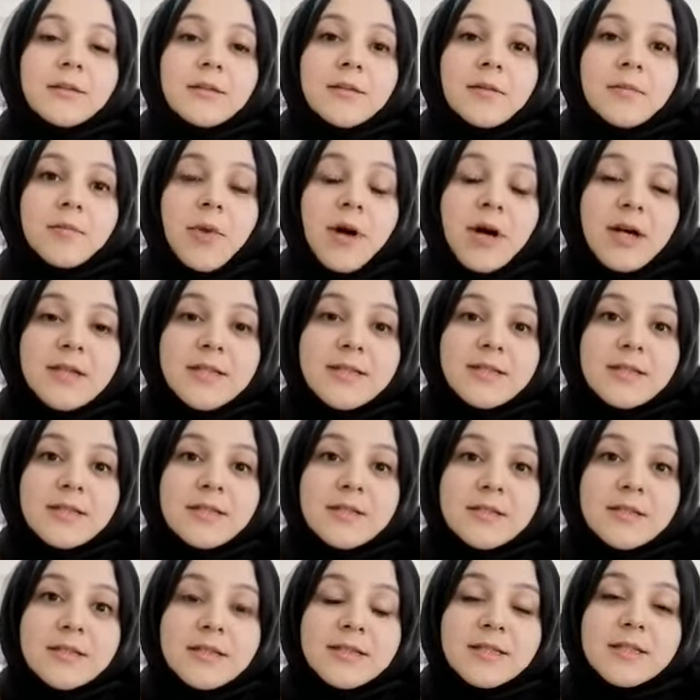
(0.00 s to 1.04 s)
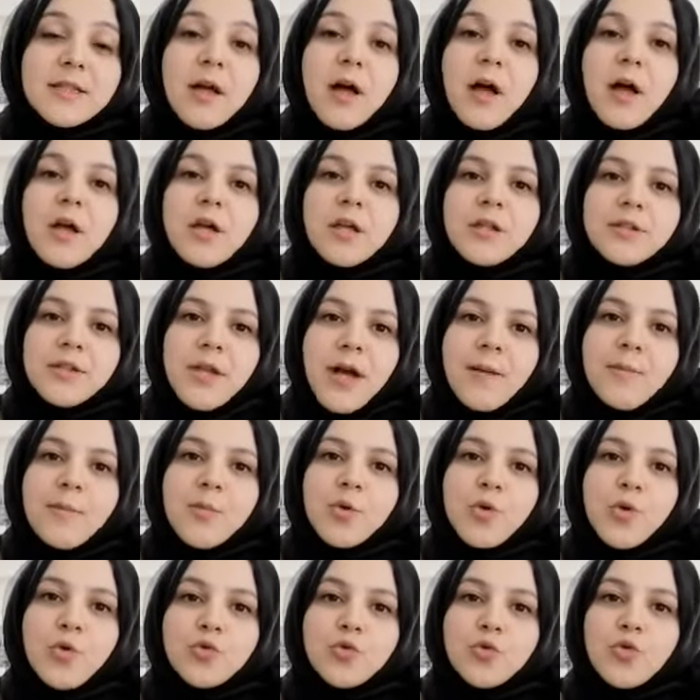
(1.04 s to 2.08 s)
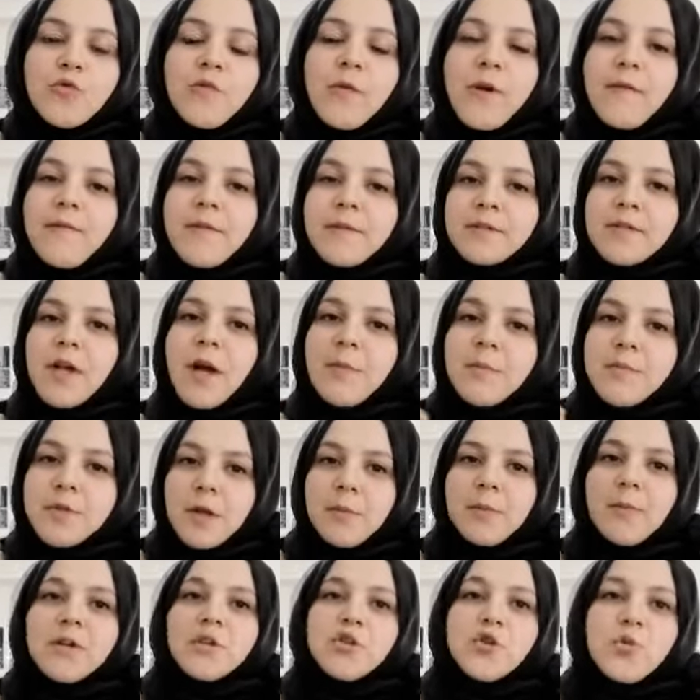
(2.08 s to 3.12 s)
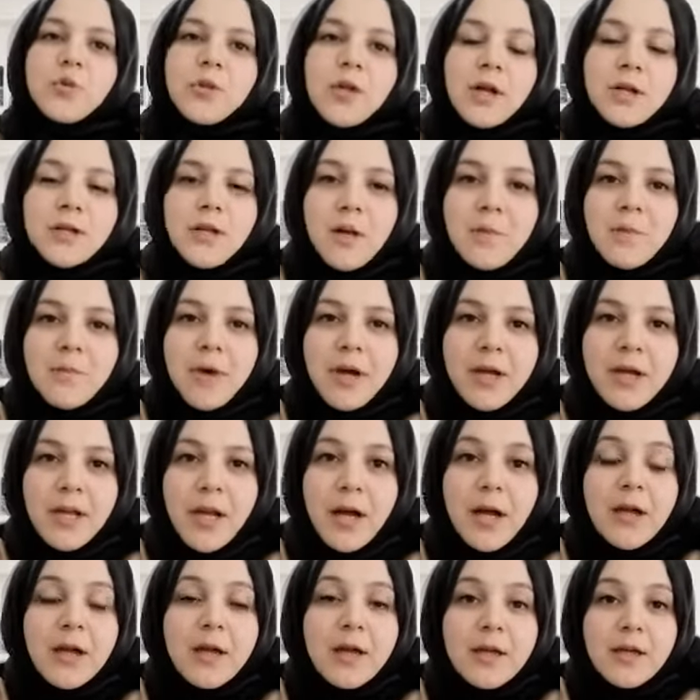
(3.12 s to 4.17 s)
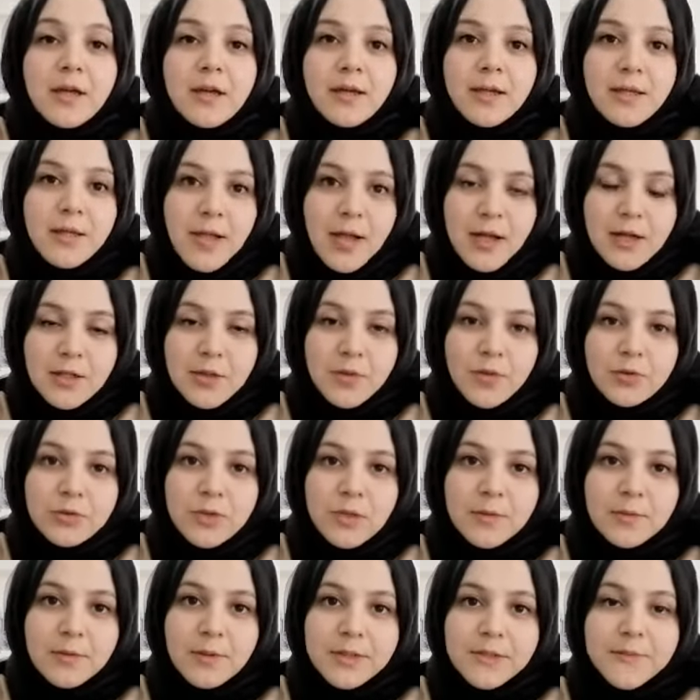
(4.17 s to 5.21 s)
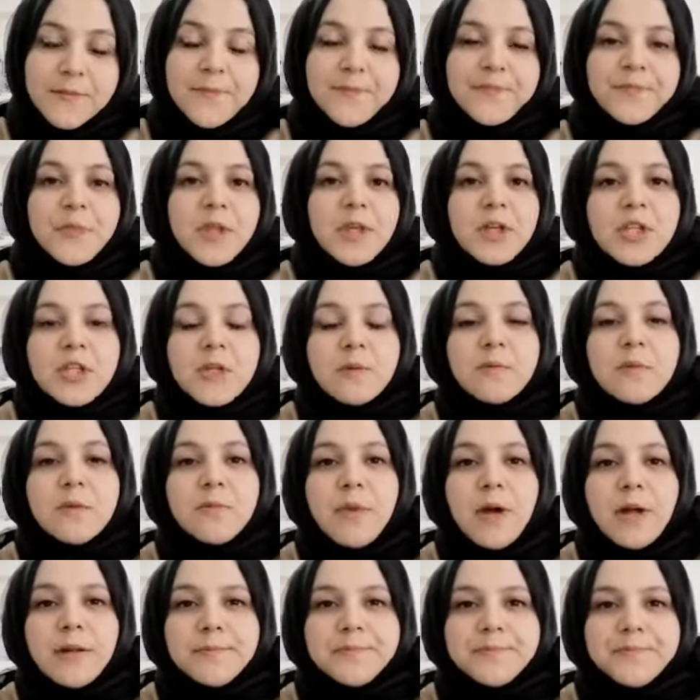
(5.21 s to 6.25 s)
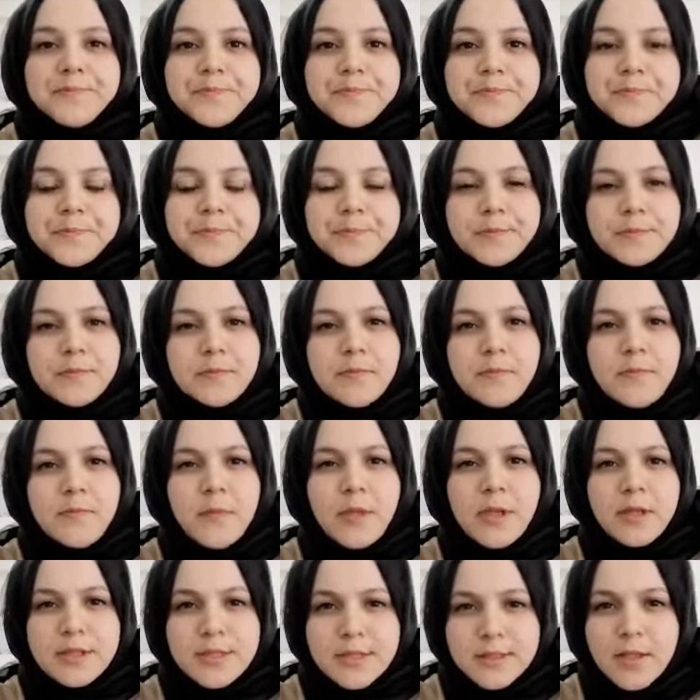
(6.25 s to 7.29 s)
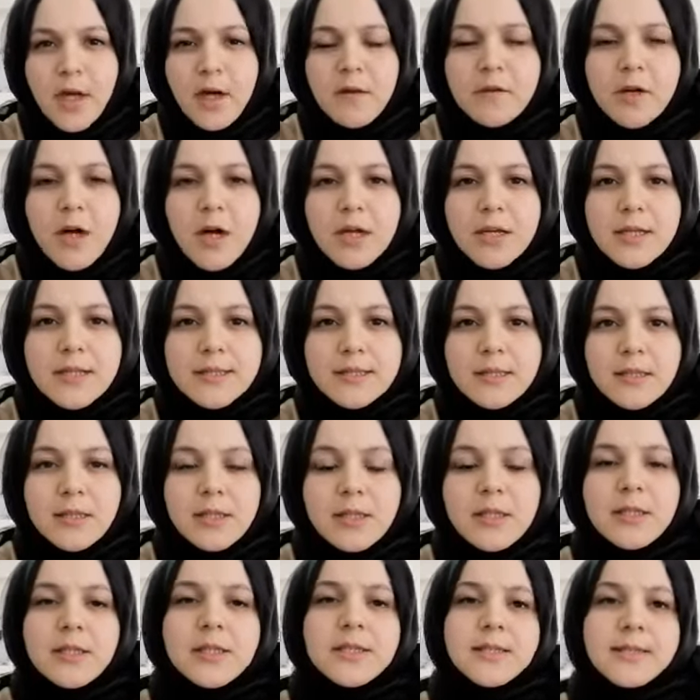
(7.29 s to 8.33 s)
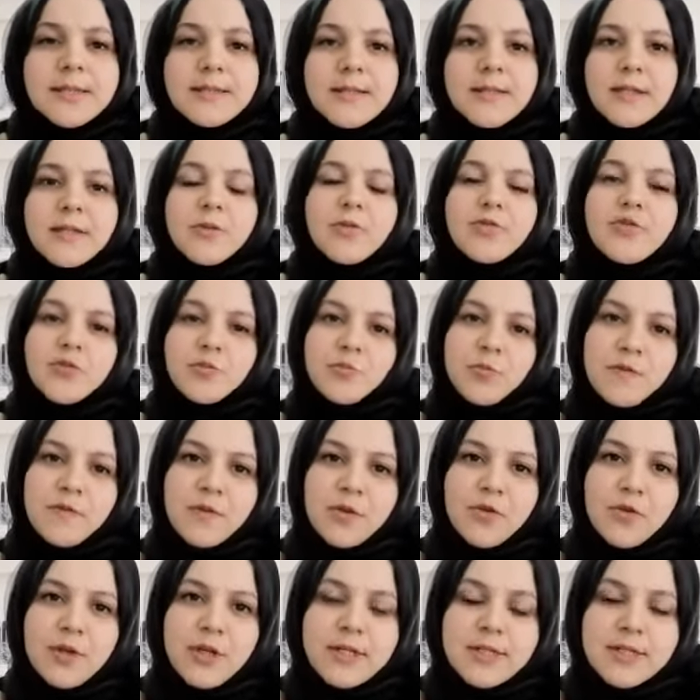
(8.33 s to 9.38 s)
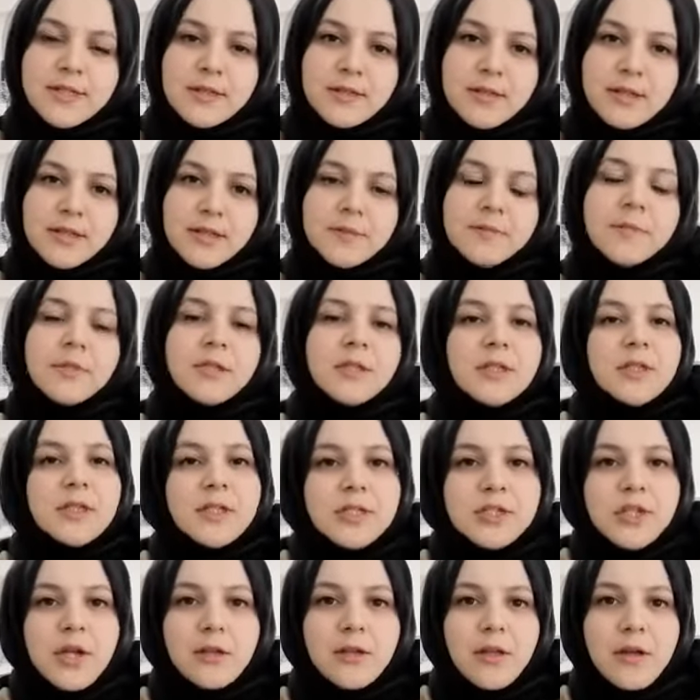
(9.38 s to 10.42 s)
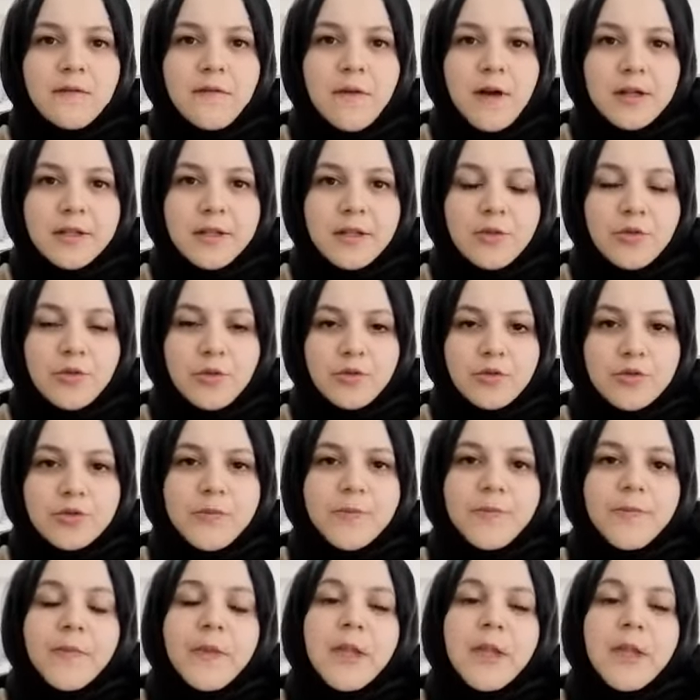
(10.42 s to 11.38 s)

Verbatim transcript: bazılarınızda tam bir özgüven ve tam bir amaca odaklanmayla ilerliyor olabilir. Şimdi ben sınav kaygısıyla ilgili sizlere küçük bir video hazırladım. İnşallah faydalı olur.